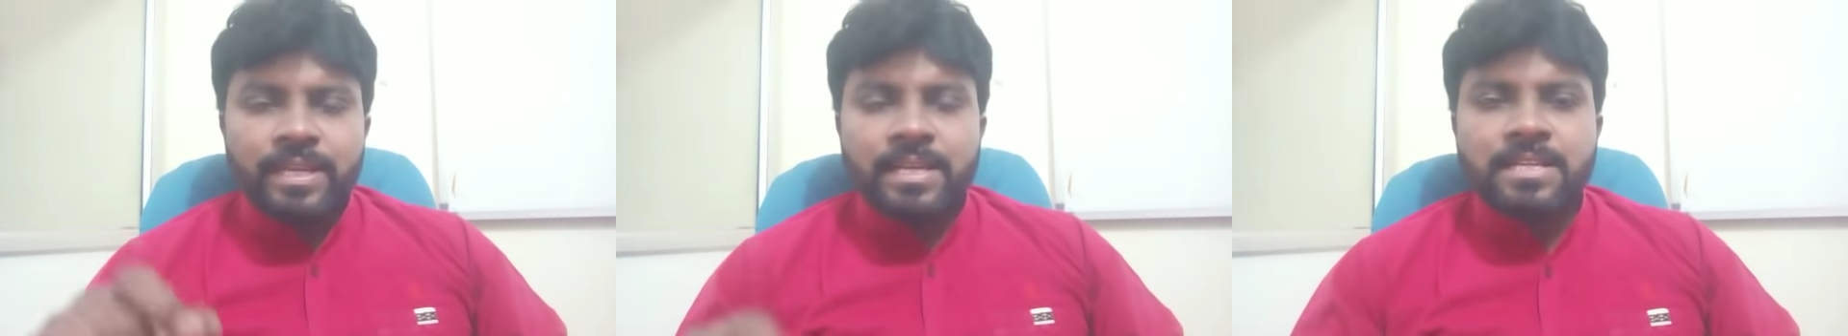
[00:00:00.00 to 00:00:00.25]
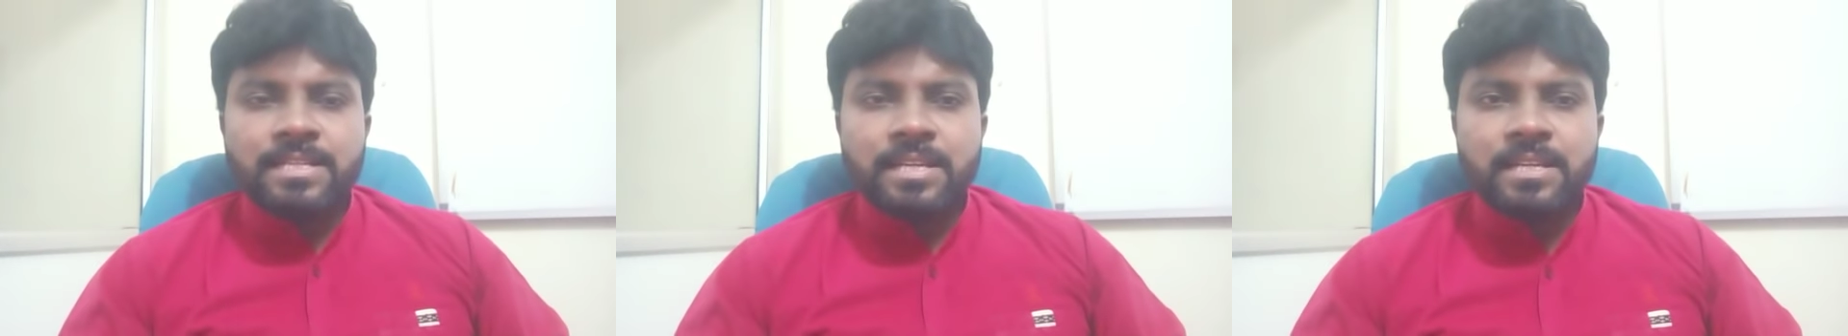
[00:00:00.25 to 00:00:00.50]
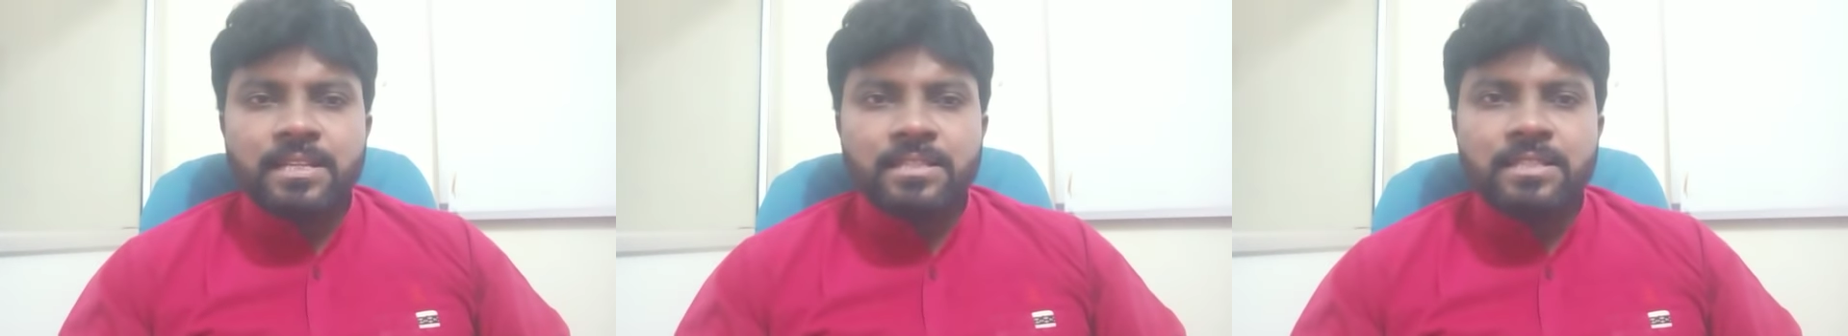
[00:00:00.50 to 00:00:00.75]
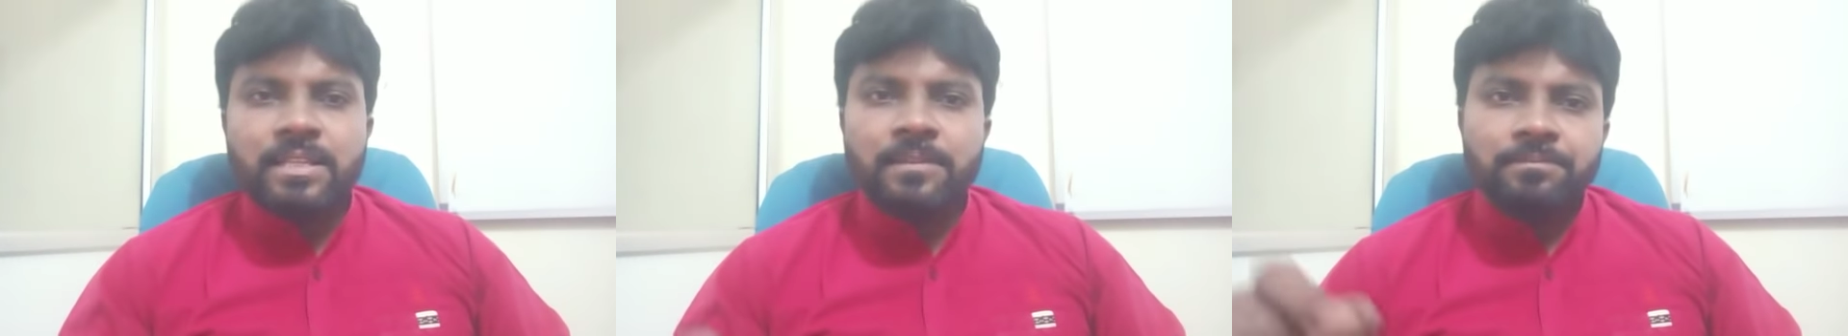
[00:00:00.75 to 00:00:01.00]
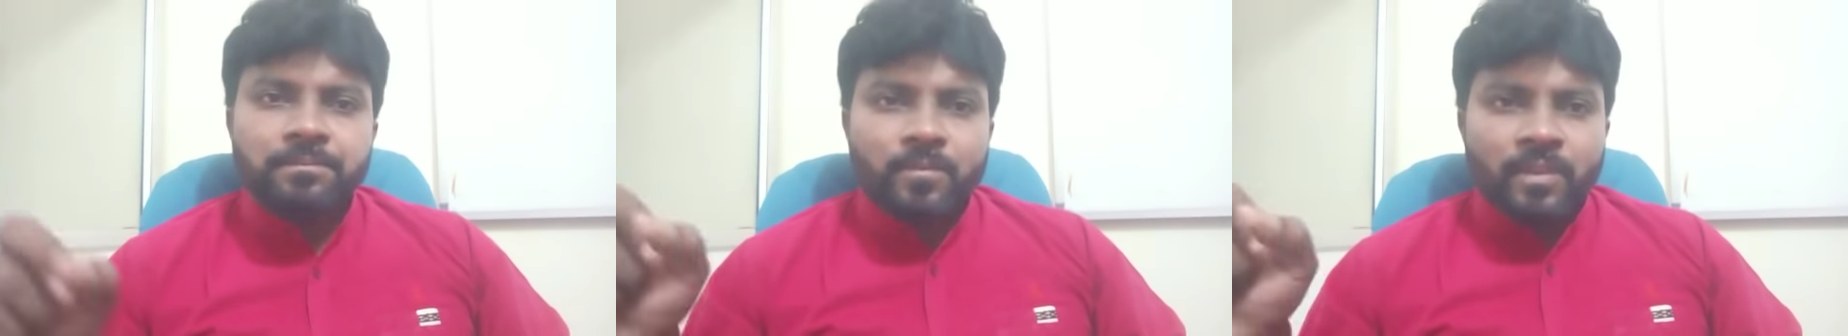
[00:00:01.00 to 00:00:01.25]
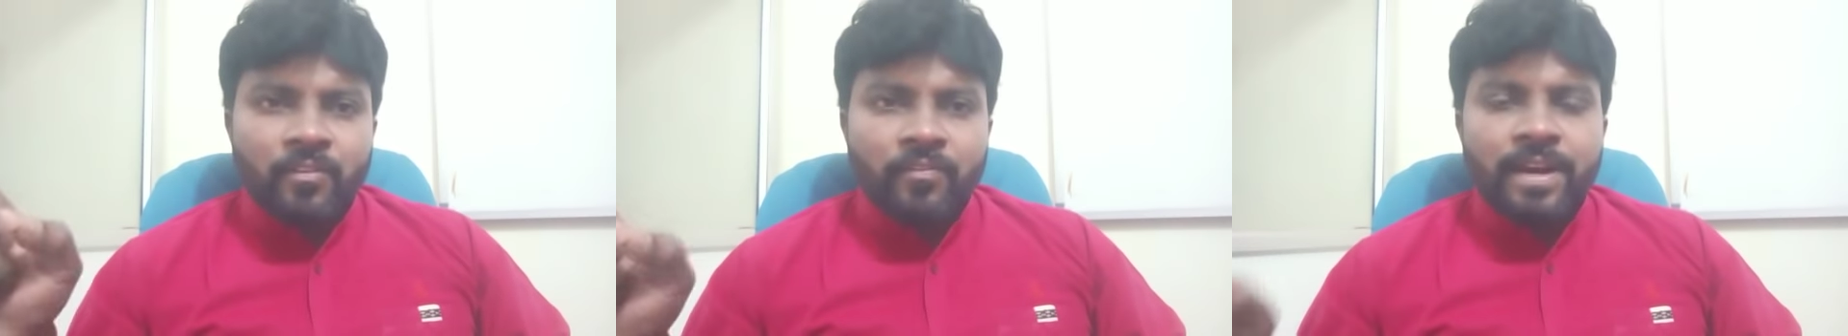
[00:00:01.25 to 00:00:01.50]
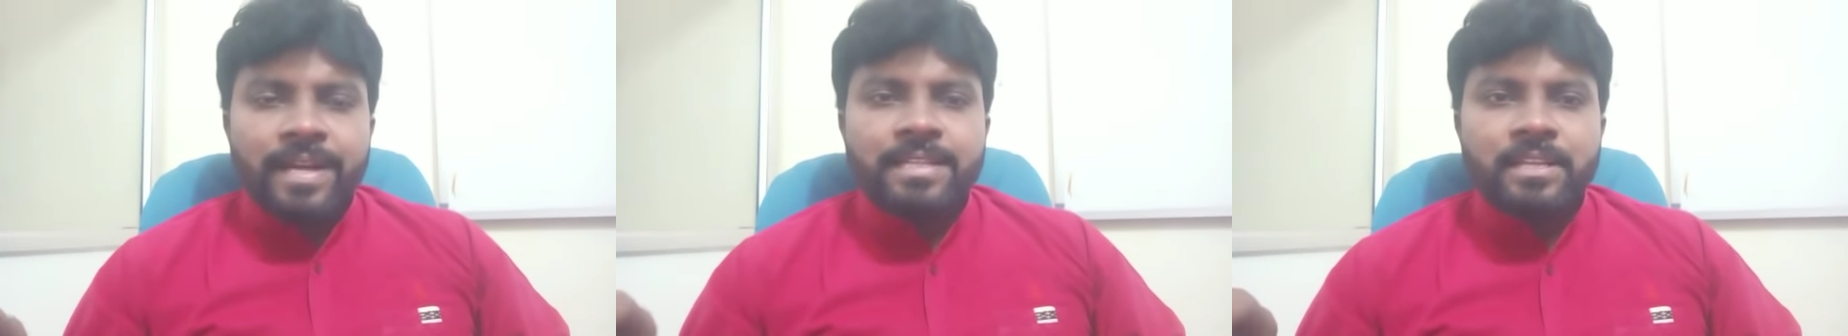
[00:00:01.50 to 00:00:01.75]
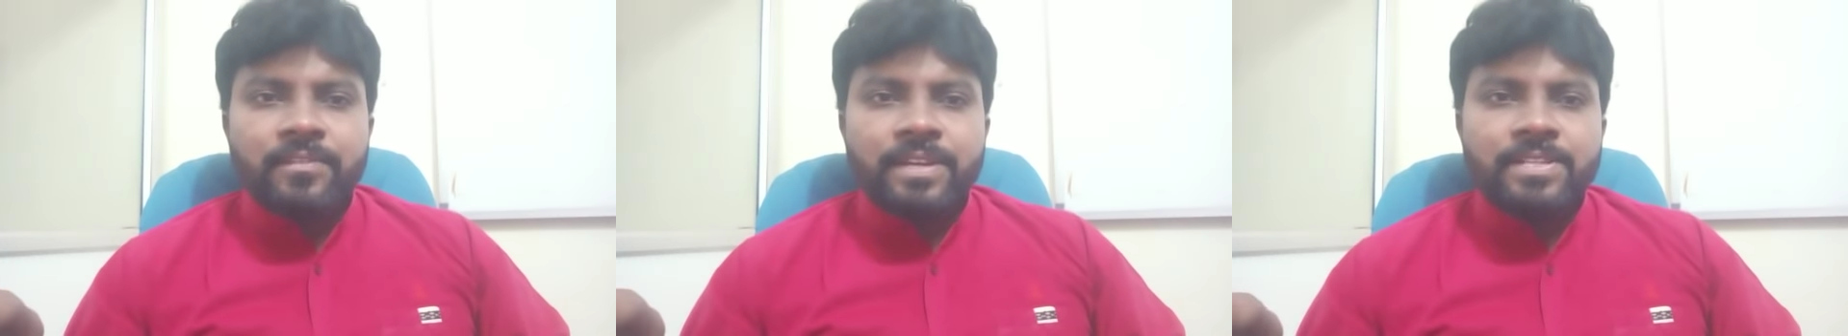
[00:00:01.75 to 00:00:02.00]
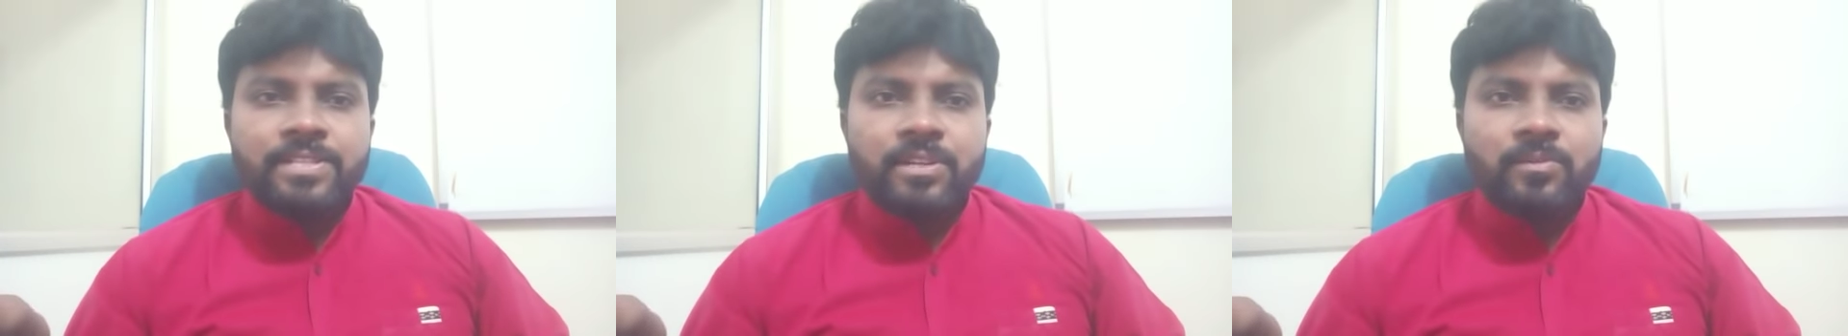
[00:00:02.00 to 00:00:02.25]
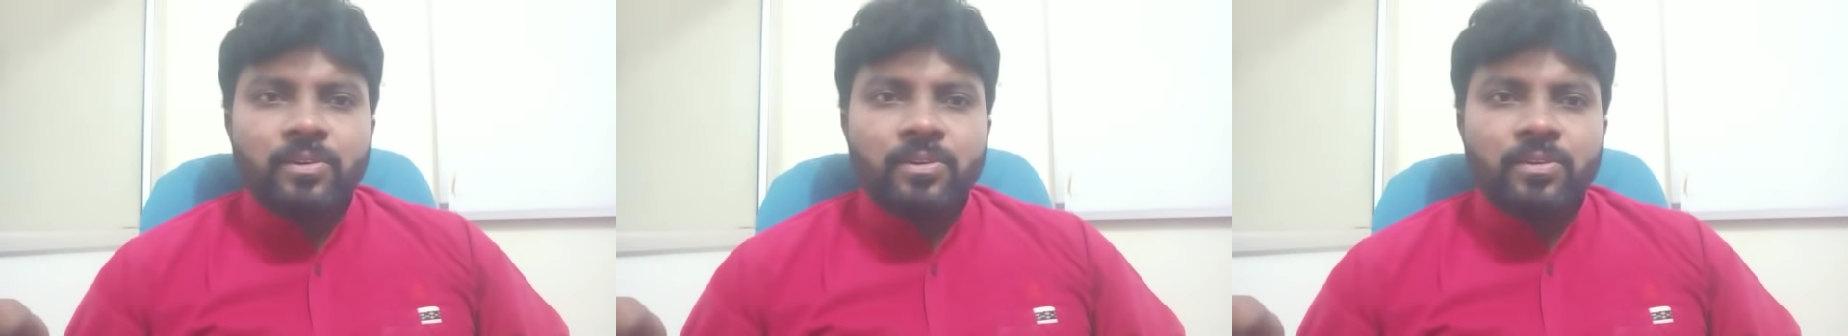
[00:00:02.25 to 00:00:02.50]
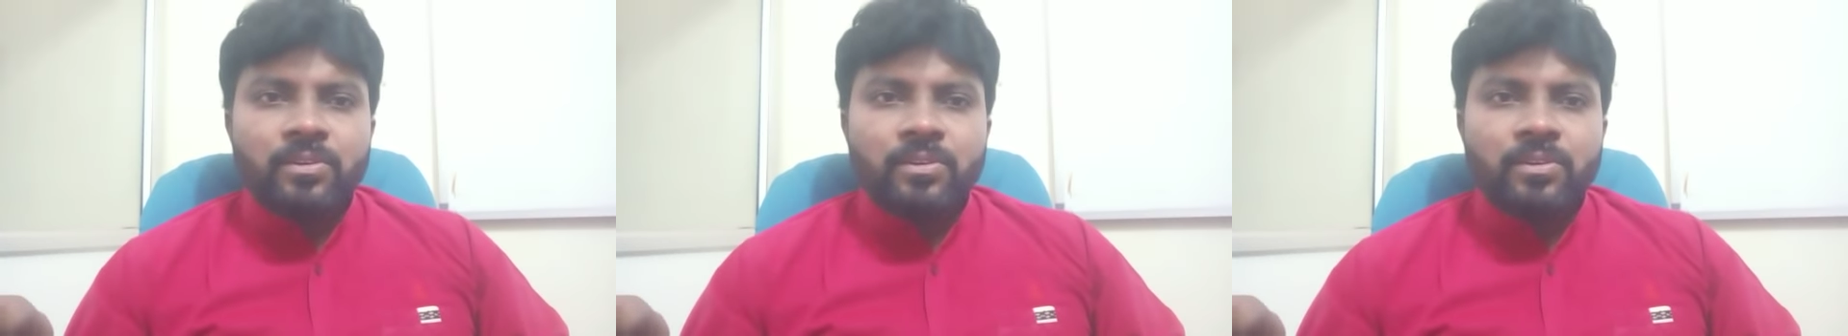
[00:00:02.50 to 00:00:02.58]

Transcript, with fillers: ఎలక్షన్స్ని వాయిదా వేయించడము